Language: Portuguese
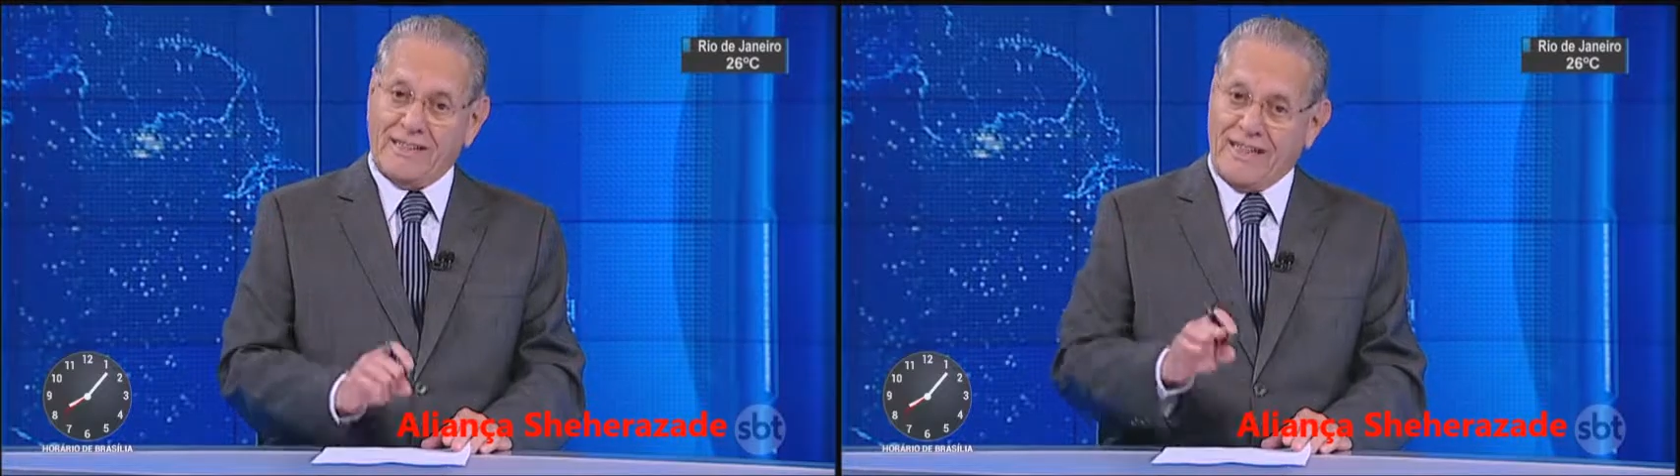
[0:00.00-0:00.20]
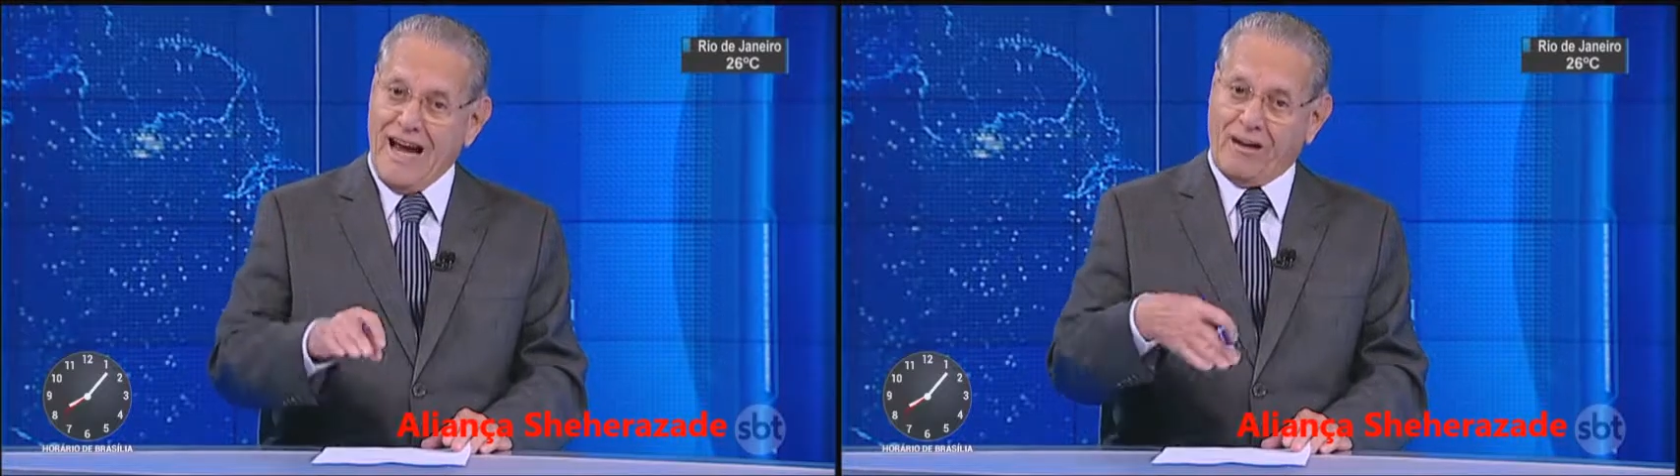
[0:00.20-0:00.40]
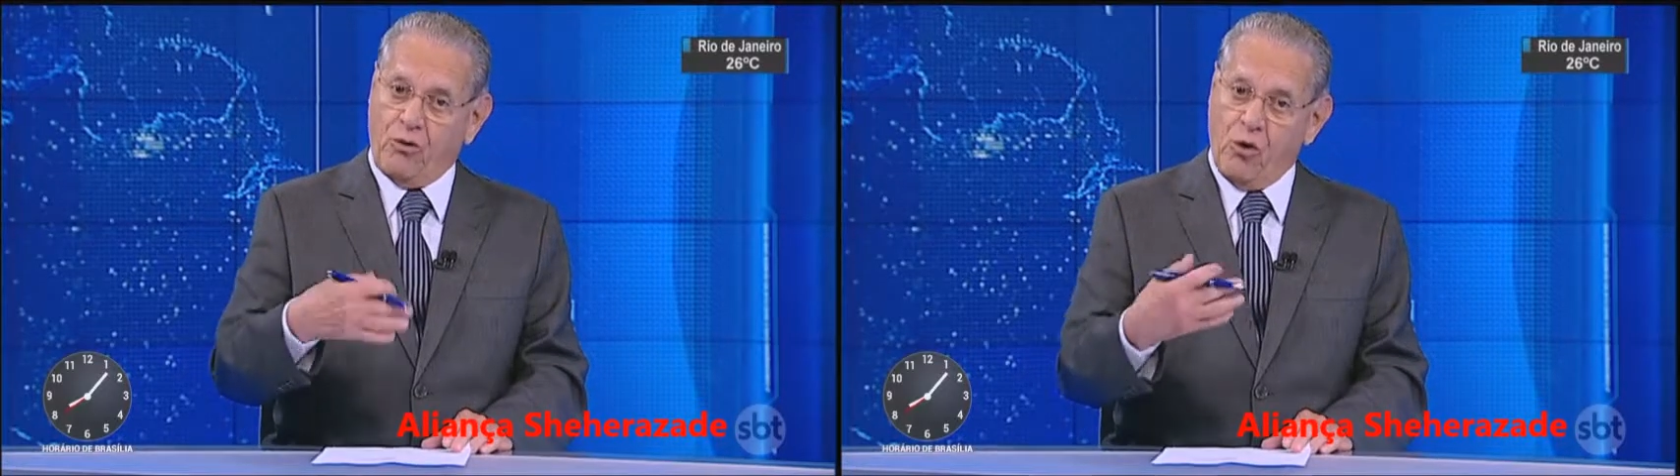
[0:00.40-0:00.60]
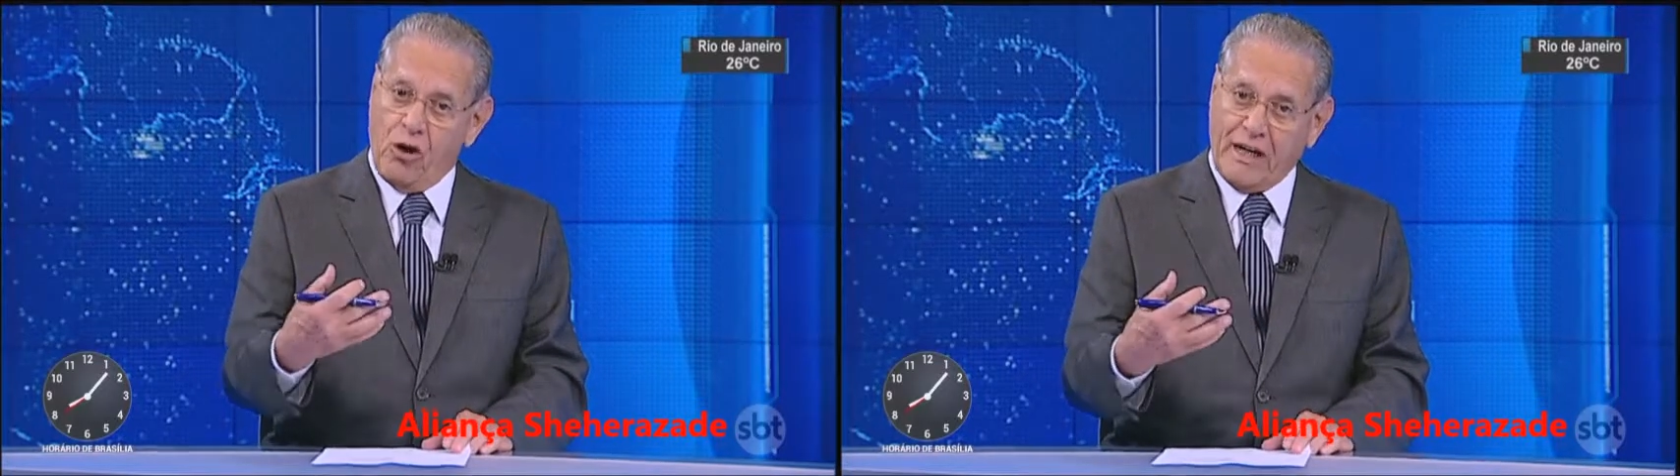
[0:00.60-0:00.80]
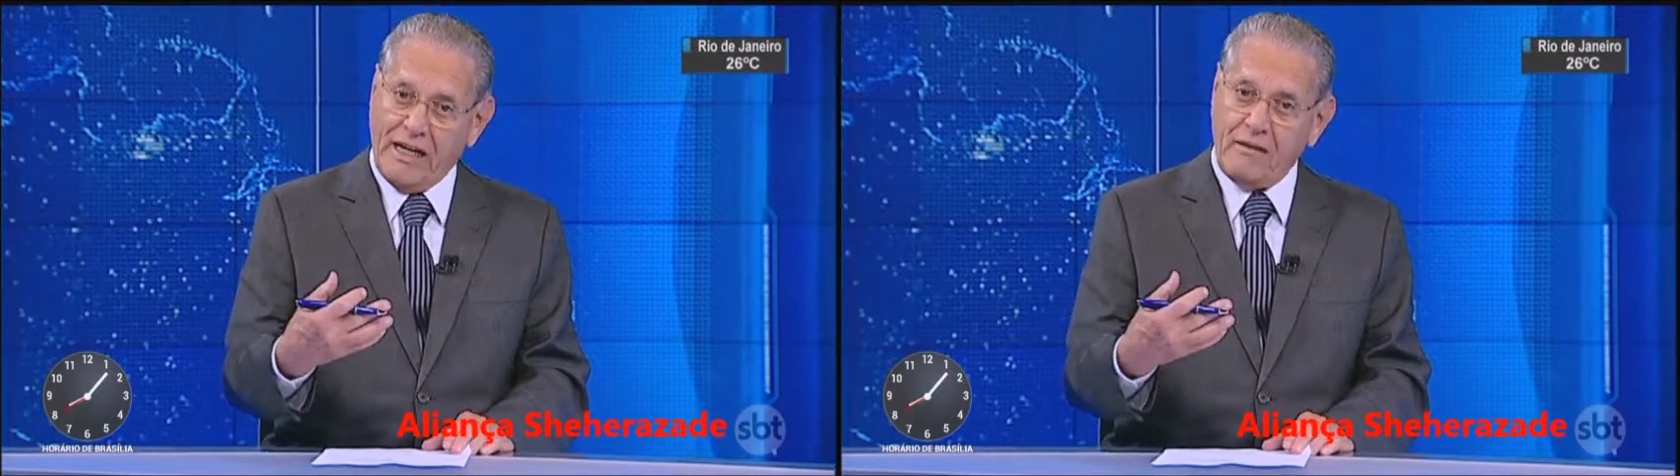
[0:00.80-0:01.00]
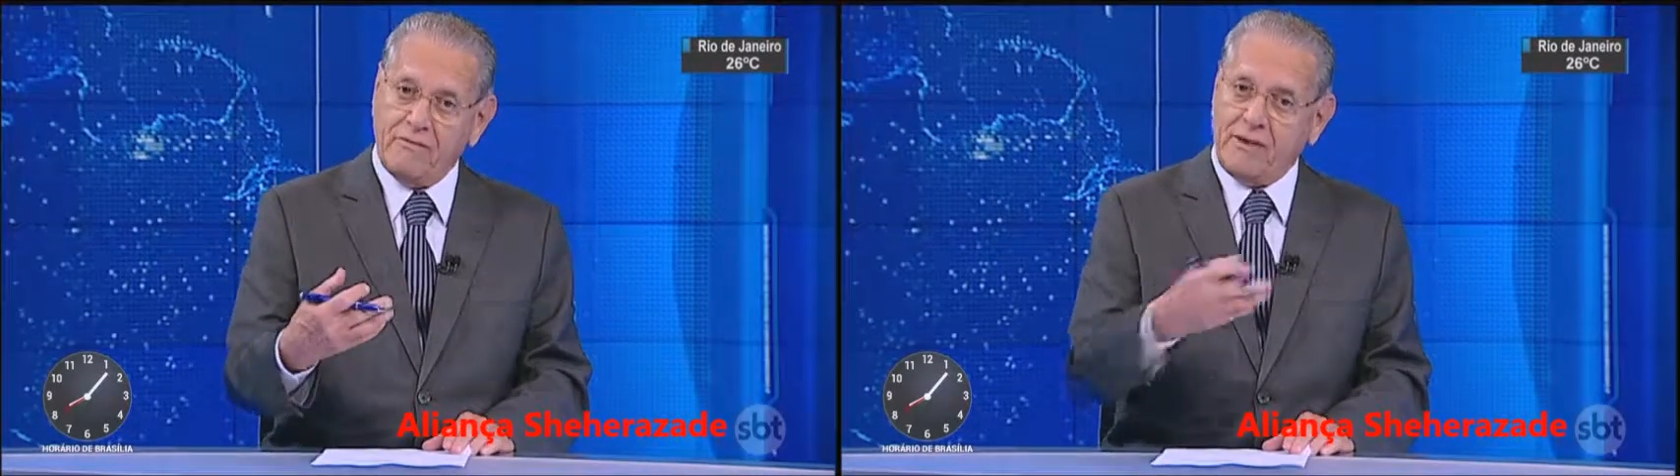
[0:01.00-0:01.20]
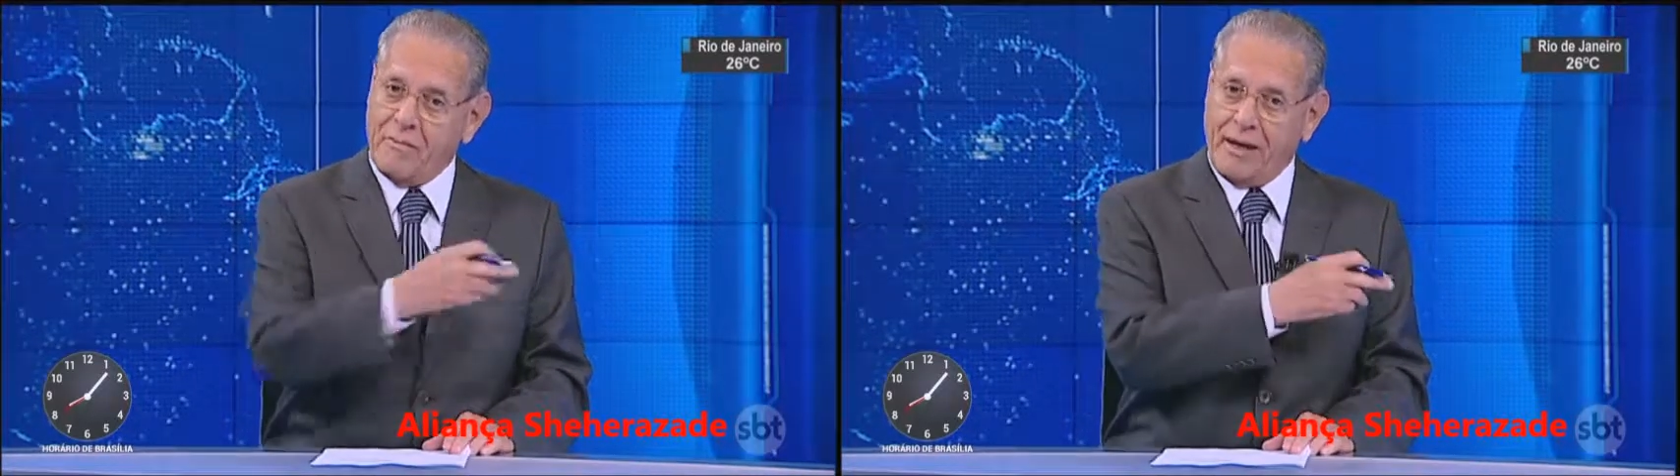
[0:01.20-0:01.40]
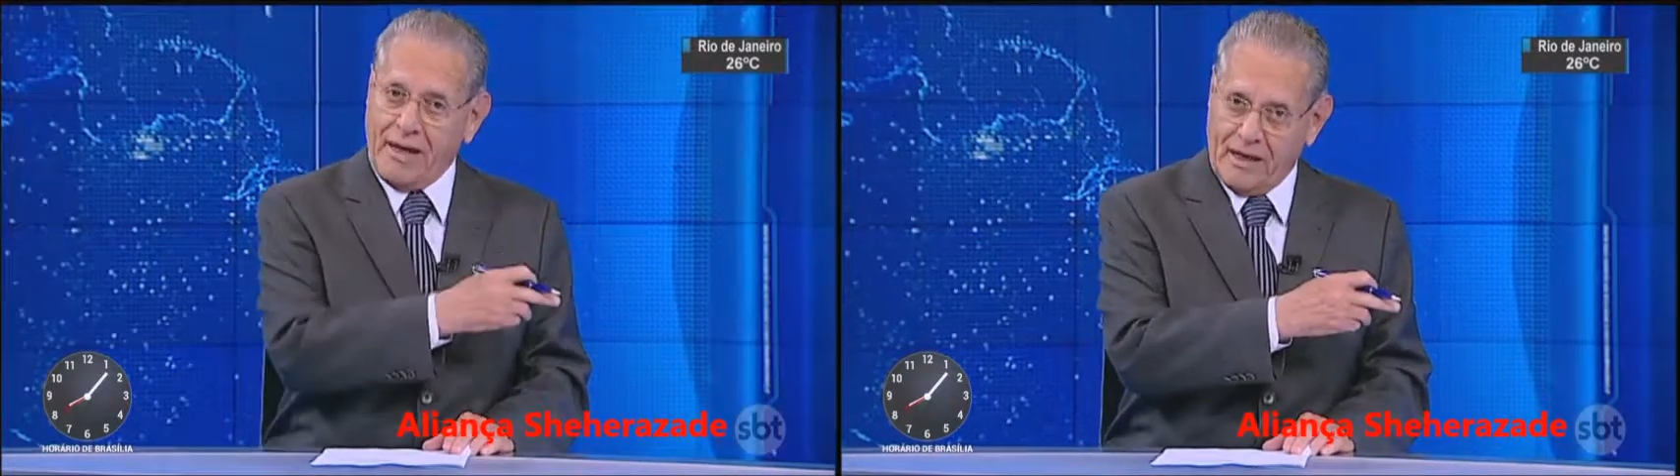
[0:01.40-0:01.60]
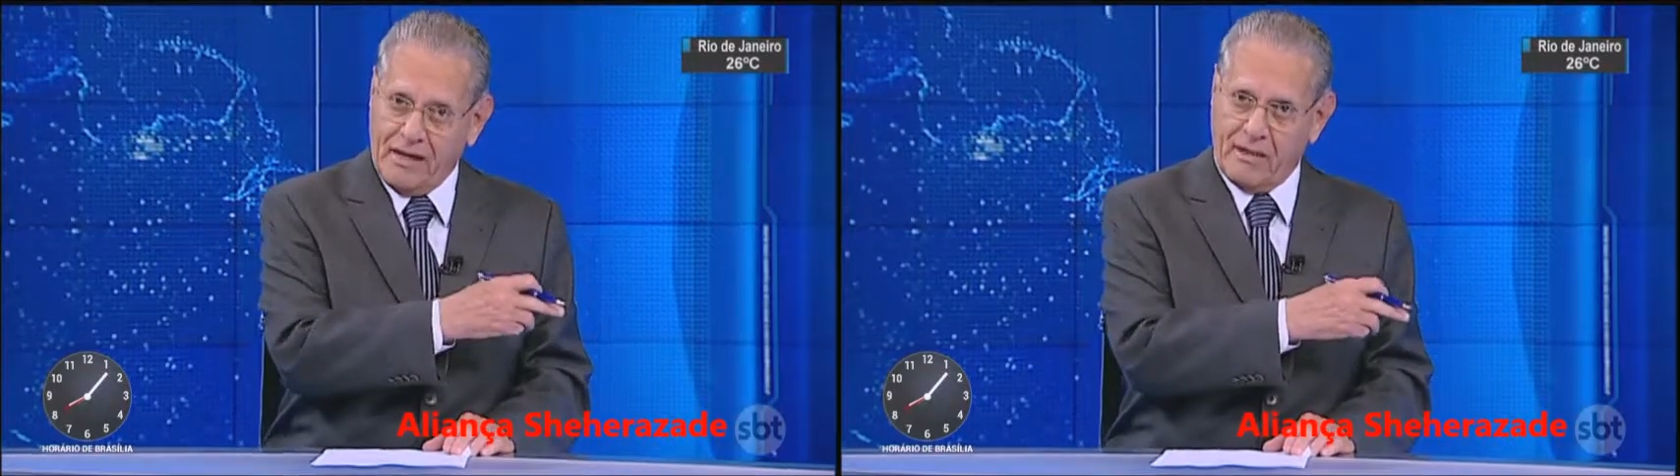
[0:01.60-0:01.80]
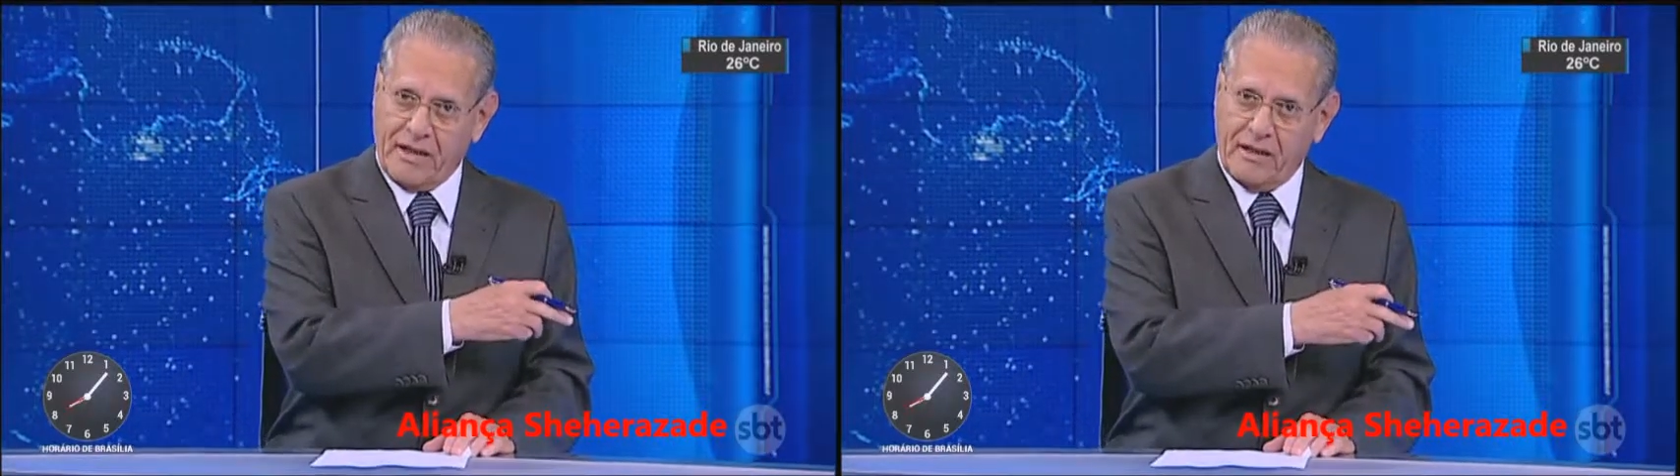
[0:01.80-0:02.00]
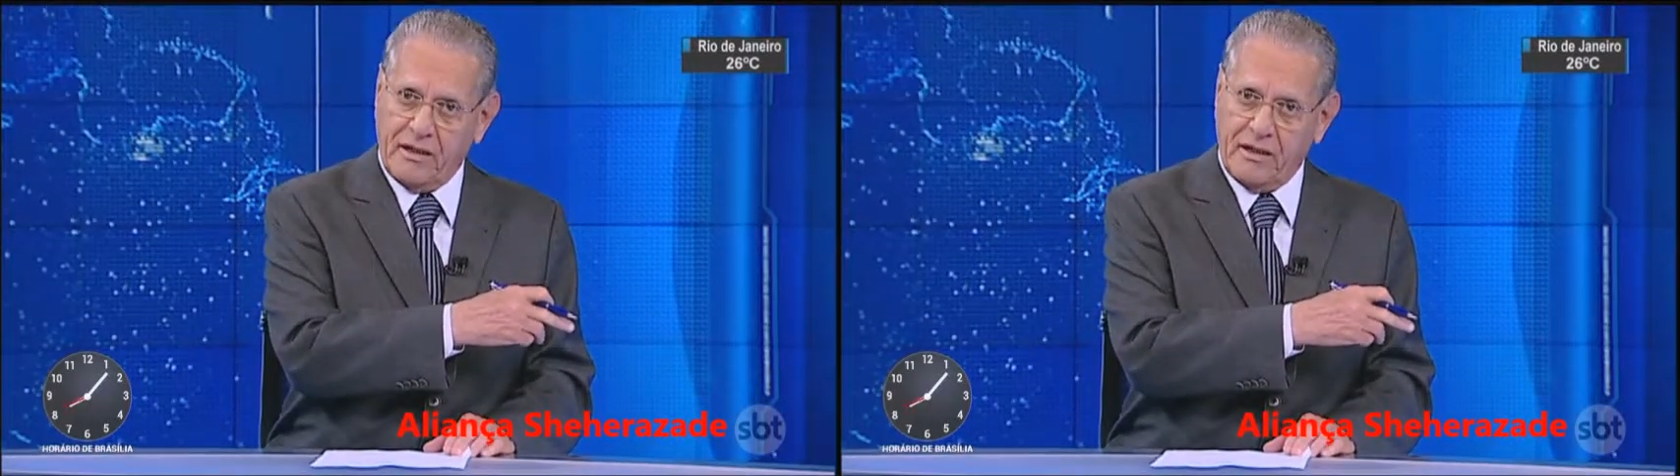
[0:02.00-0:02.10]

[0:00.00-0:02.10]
que agora vai para a Câmara.